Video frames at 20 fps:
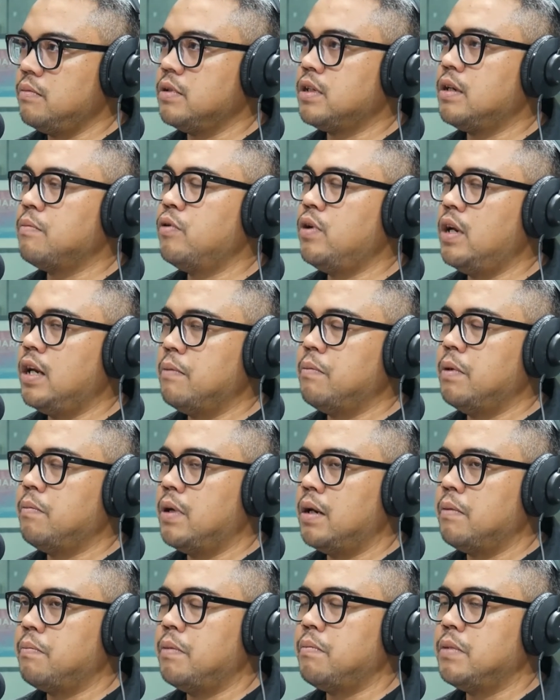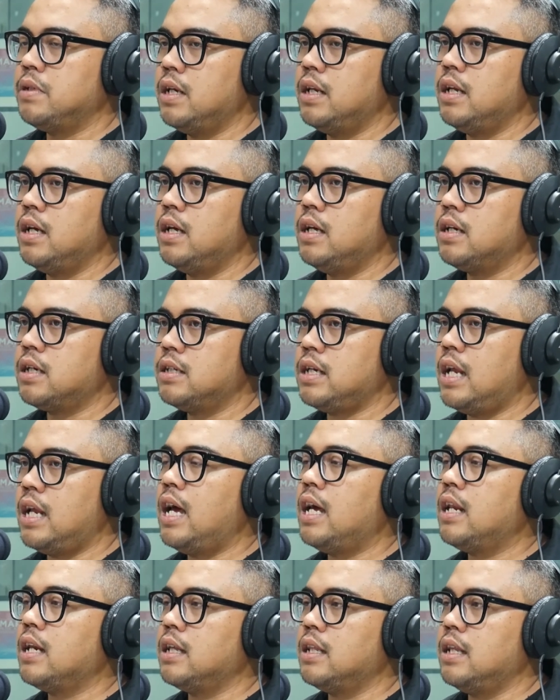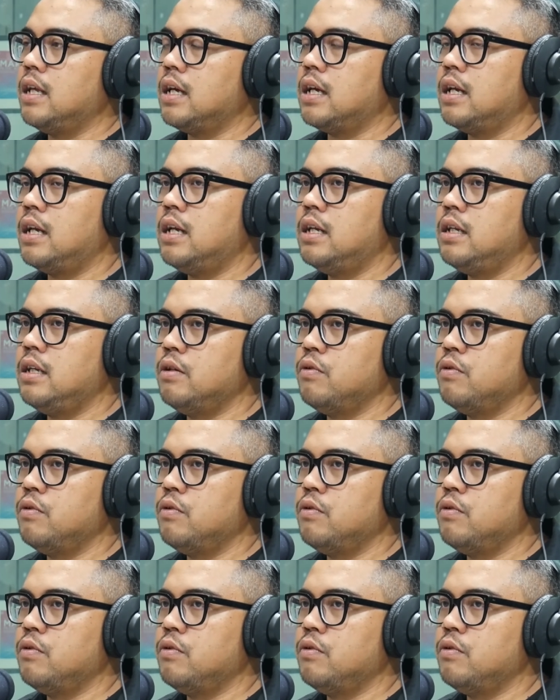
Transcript: meskipun ada beberapa masih ada kesalahan katanya karena iya.